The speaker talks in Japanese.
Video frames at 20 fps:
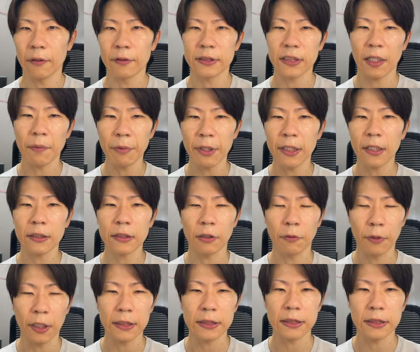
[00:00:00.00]
の喋り方
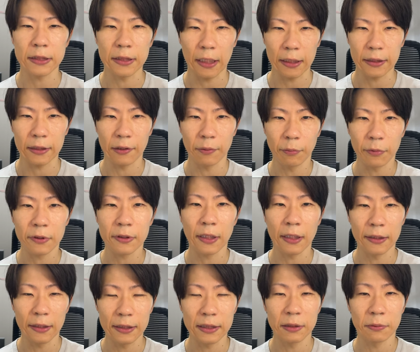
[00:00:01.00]
おかしいなって思った
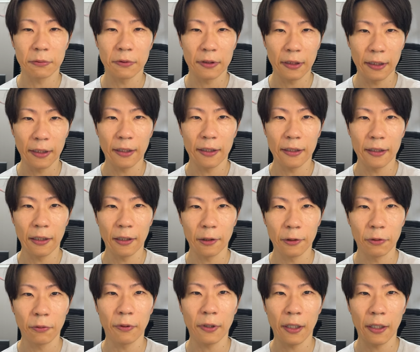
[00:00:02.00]
んで自分であの
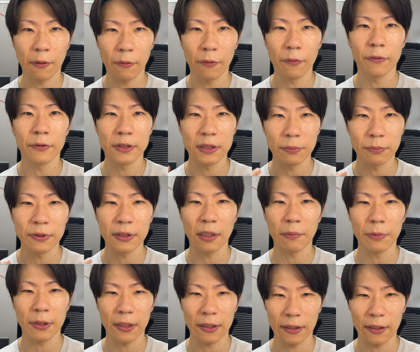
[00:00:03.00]
動画自分で
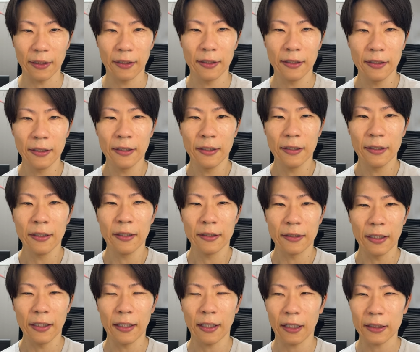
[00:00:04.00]
見てて
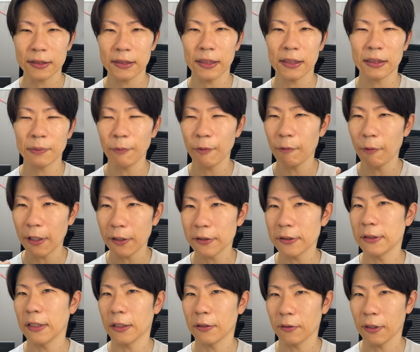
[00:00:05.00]
で滑舌も悪
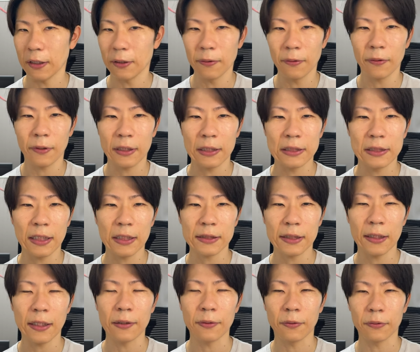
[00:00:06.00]
いなとかいろいろ気づか
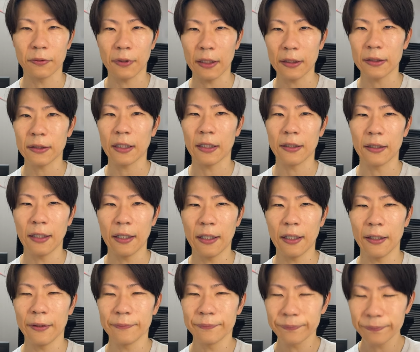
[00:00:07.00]
されることあったん
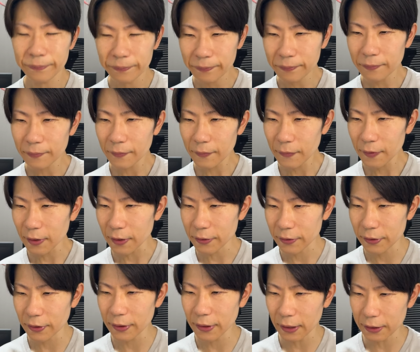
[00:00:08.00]
で
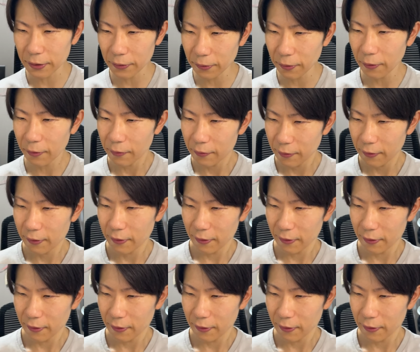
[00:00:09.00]
そういったその